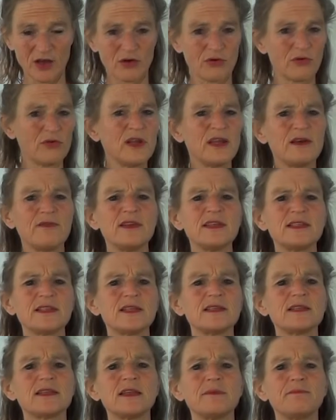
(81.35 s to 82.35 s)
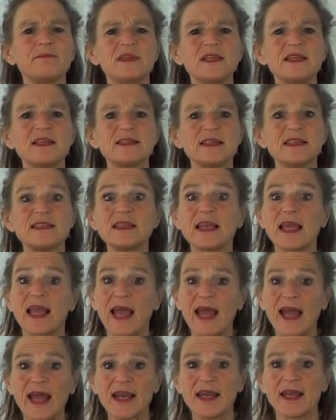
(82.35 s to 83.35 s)
Und ihr wisst, es gibt dieses
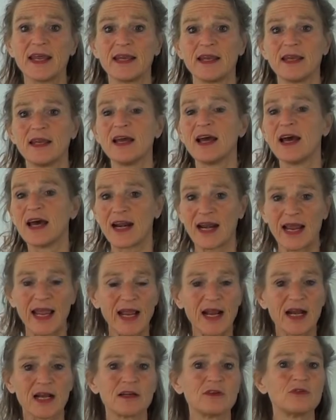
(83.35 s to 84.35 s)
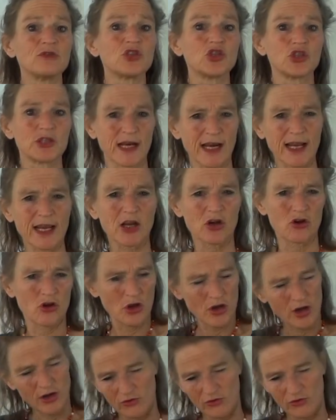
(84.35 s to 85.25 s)
Gähnen, Räkeln und Strecken,